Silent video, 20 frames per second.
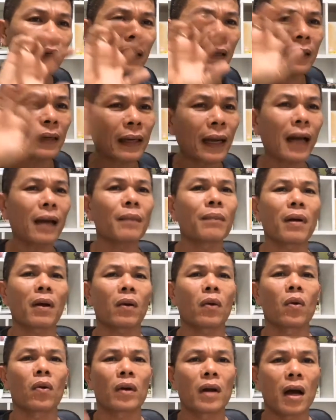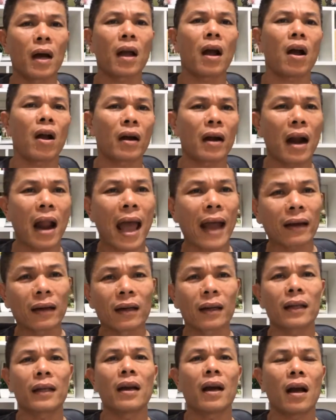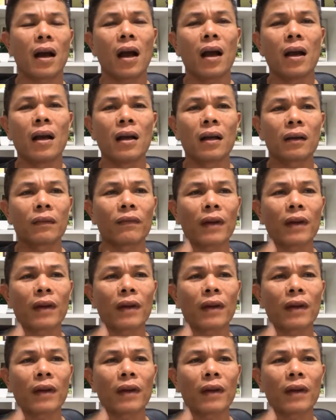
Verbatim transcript: cái cách mà cuộc đời họ đạt được cái đó